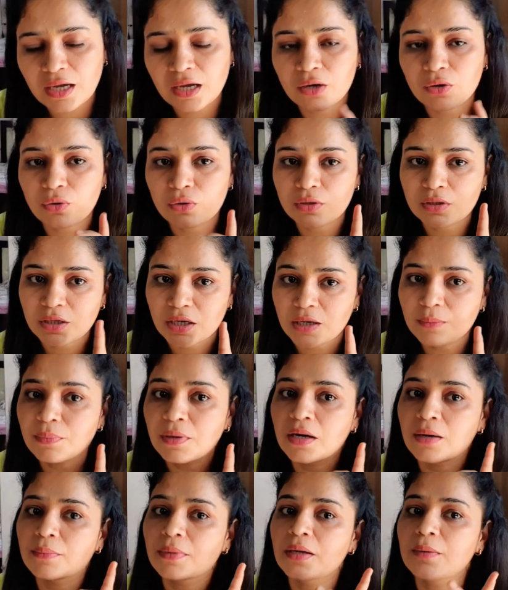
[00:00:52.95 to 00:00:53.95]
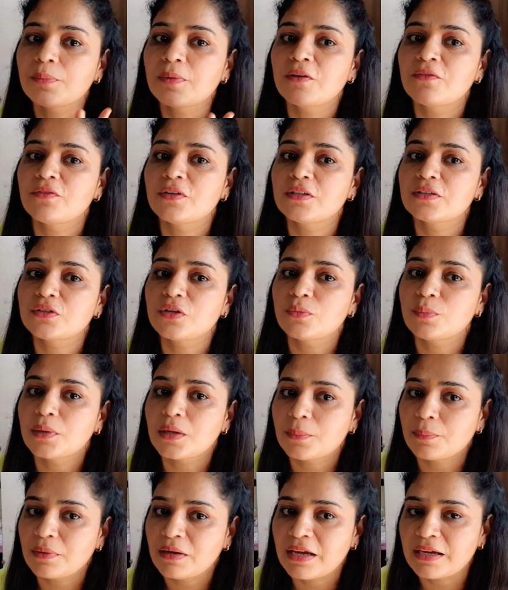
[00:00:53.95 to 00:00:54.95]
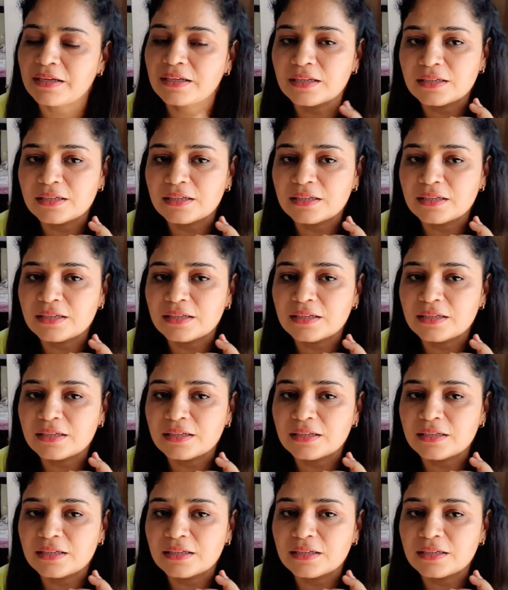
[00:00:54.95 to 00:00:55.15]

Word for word: है और कब हमें अपने फेस के ऊपर अप्लाई